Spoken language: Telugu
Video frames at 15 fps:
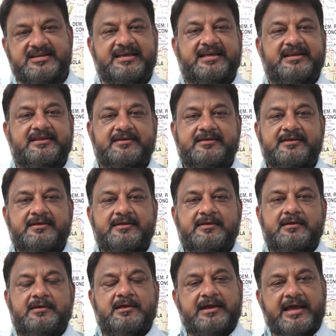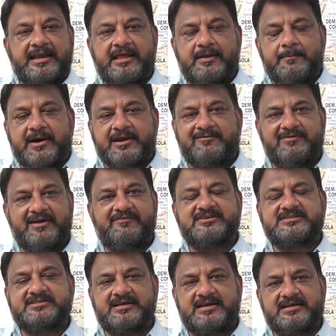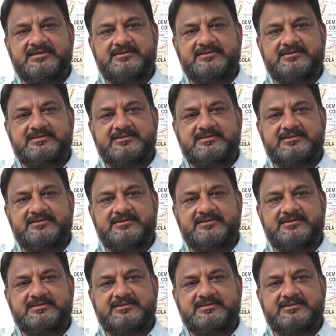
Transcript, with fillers: చేయాలి కానీ మన వ్యవస్థ